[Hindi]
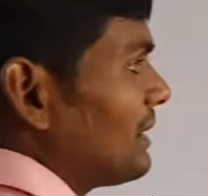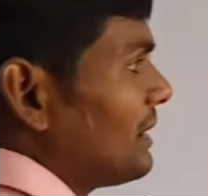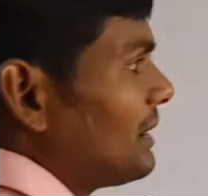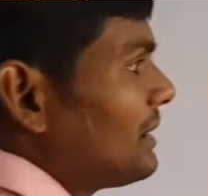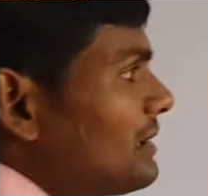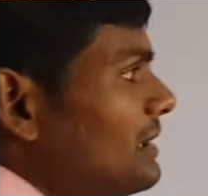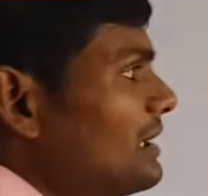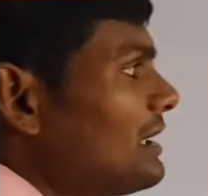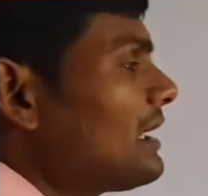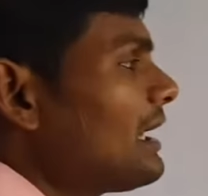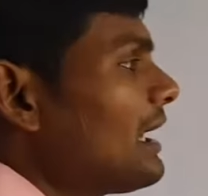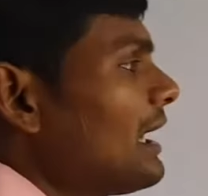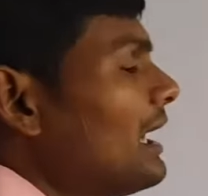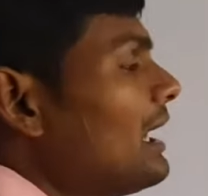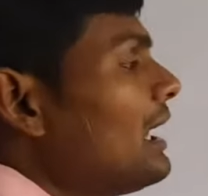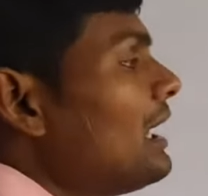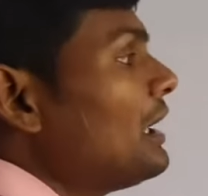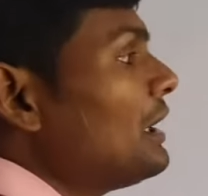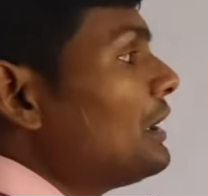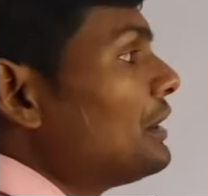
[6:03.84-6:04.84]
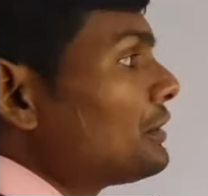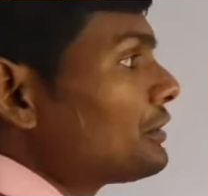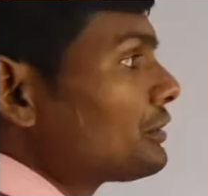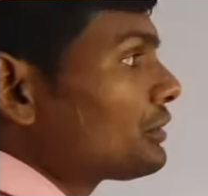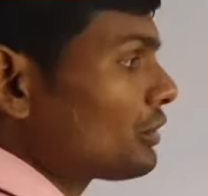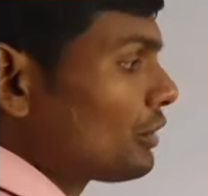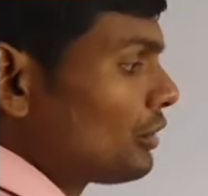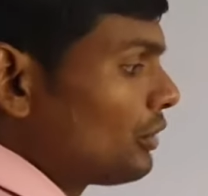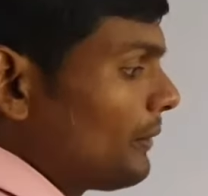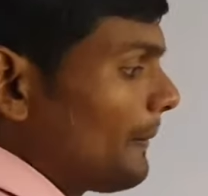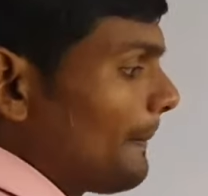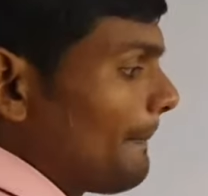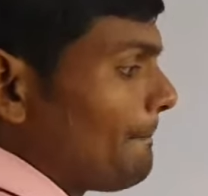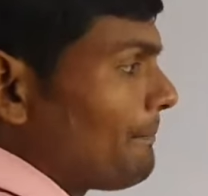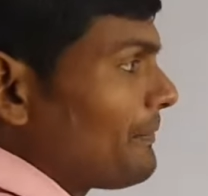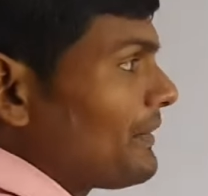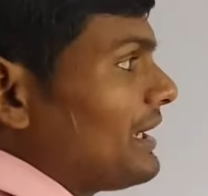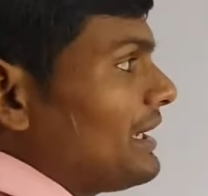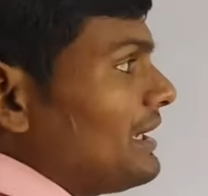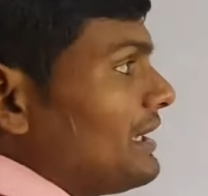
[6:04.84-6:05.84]
से ठीक है तो
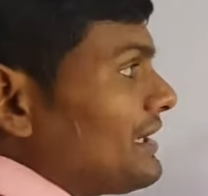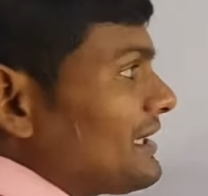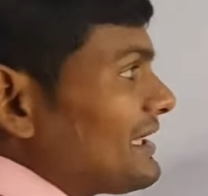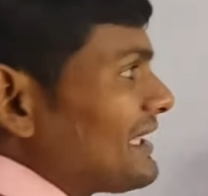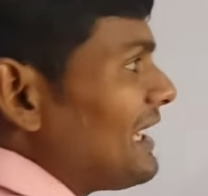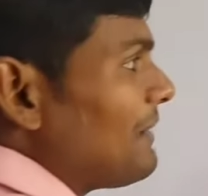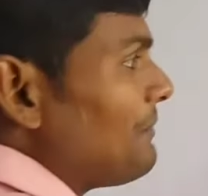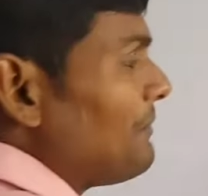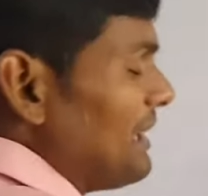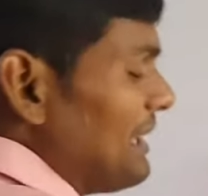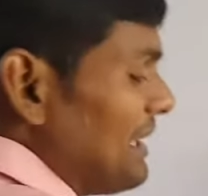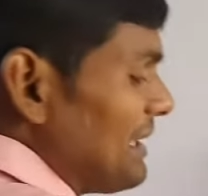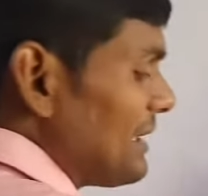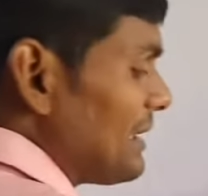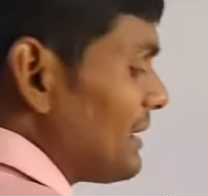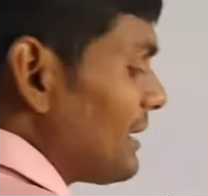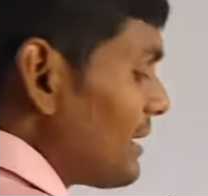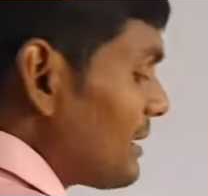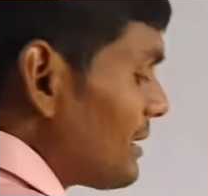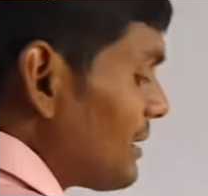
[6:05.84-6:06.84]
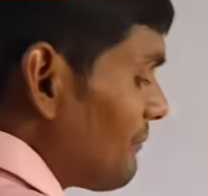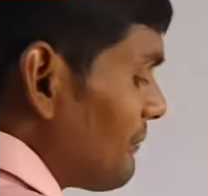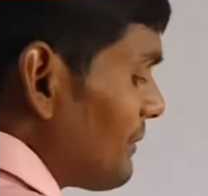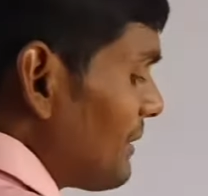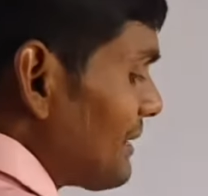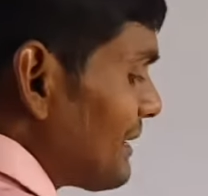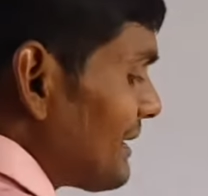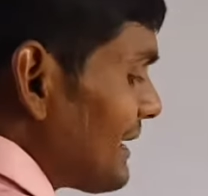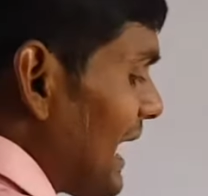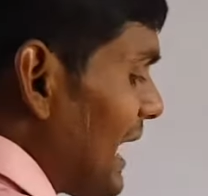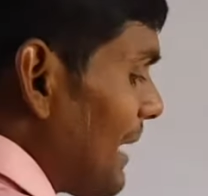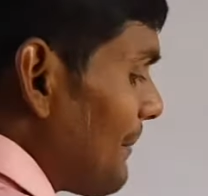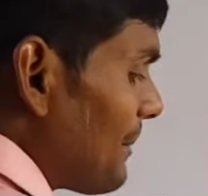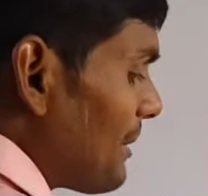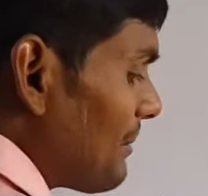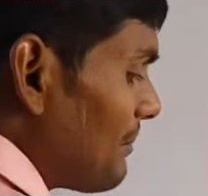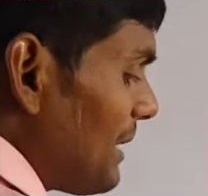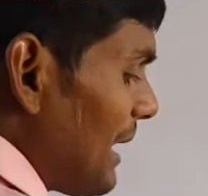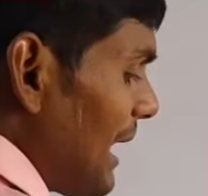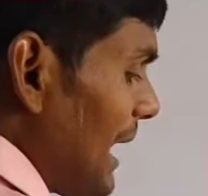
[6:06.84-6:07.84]
सेम इसी तरह से फ्रेंड्स यहां
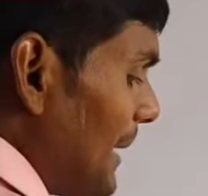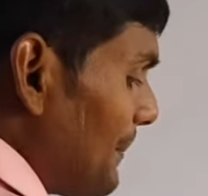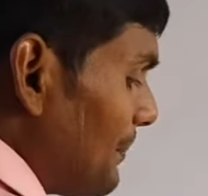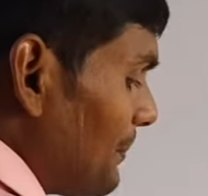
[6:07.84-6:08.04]
पर भी